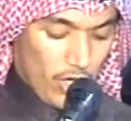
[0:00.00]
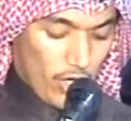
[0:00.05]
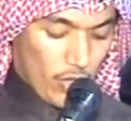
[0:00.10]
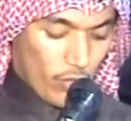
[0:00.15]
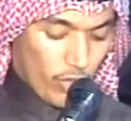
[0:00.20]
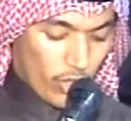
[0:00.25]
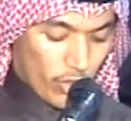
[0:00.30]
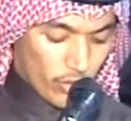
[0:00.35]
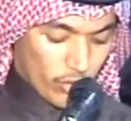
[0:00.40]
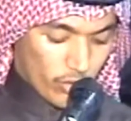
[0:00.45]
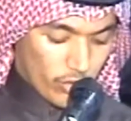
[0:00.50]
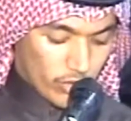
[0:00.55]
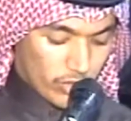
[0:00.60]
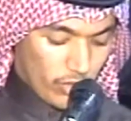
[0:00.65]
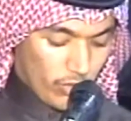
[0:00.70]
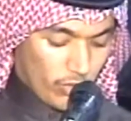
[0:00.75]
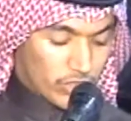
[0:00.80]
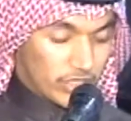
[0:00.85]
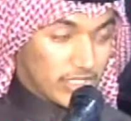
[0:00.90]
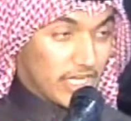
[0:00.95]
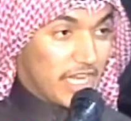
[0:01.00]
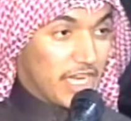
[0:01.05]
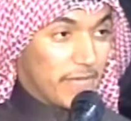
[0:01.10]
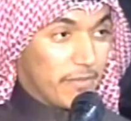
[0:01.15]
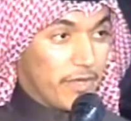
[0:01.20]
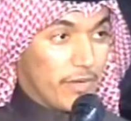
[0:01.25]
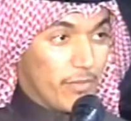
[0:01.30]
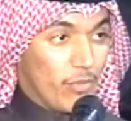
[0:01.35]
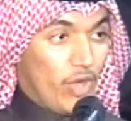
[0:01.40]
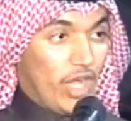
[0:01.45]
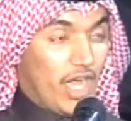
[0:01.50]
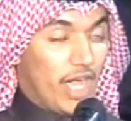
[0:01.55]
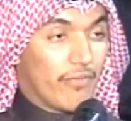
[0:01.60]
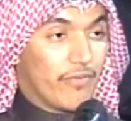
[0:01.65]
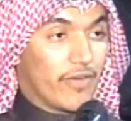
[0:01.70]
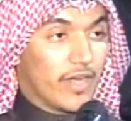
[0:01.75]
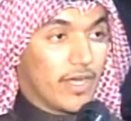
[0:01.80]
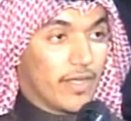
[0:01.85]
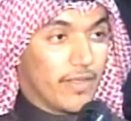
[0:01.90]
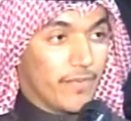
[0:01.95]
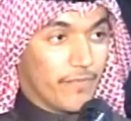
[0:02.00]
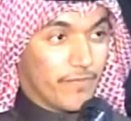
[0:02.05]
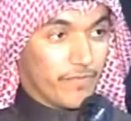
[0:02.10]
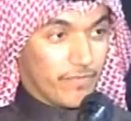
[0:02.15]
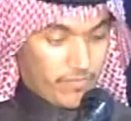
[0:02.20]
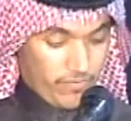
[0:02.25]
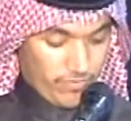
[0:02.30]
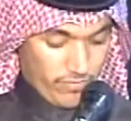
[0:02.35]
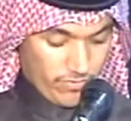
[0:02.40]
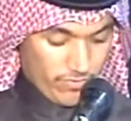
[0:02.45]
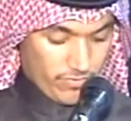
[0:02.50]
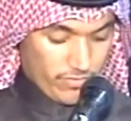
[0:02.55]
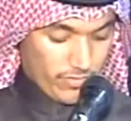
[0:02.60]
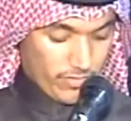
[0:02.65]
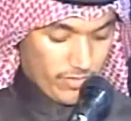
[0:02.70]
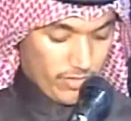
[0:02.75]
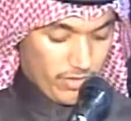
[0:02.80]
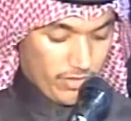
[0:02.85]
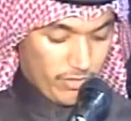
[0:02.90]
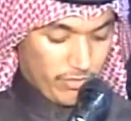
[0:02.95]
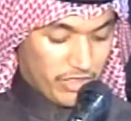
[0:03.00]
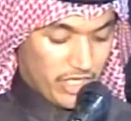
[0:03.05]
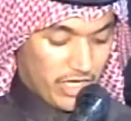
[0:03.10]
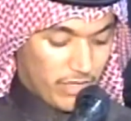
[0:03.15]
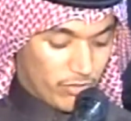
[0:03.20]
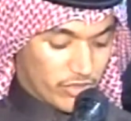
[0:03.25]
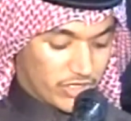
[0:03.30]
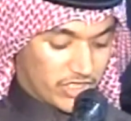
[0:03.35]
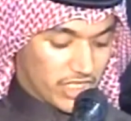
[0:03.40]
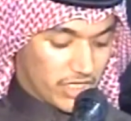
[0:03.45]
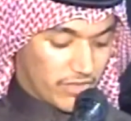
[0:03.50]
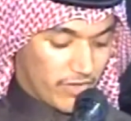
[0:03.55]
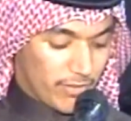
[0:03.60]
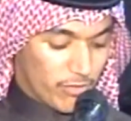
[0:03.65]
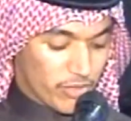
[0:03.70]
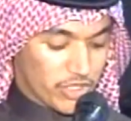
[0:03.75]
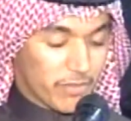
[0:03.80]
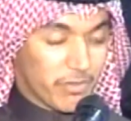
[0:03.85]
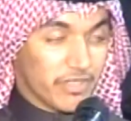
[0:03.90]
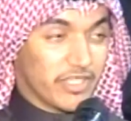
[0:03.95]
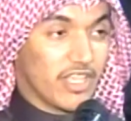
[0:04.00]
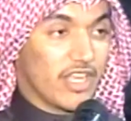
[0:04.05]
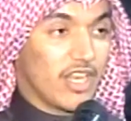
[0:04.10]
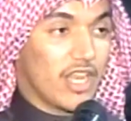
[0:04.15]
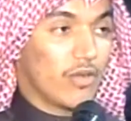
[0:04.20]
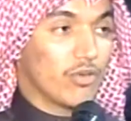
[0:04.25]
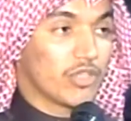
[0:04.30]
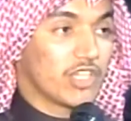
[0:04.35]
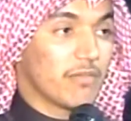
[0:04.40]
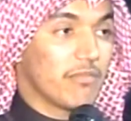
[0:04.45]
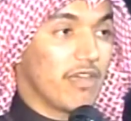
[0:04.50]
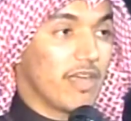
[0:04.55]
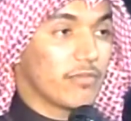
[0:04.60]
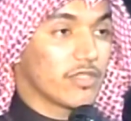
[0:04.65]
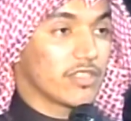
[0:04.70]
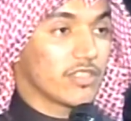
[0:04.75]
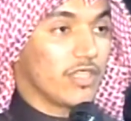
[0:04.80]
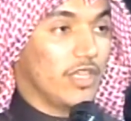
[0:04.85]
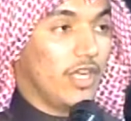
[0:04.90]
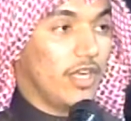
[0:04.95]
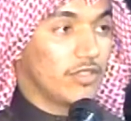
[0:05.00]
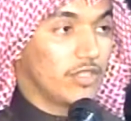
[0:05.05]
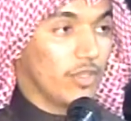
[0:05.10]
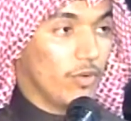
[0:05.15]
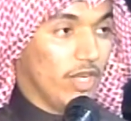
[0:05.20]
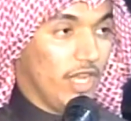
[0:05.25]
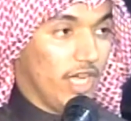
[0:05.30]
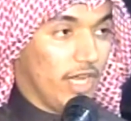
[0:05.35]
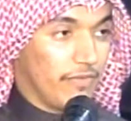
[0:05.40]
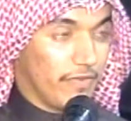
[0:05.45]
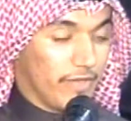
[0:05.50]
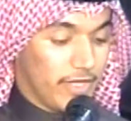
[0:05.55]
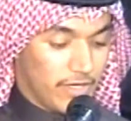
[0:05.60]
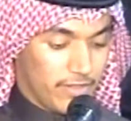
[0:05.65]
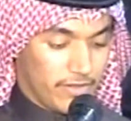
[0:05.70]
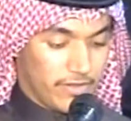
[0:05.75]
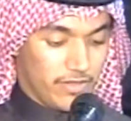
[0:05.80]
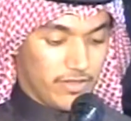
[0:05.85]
وخروجه سالما معافى من المستشفى متمنيا له تمام الصحة والعافية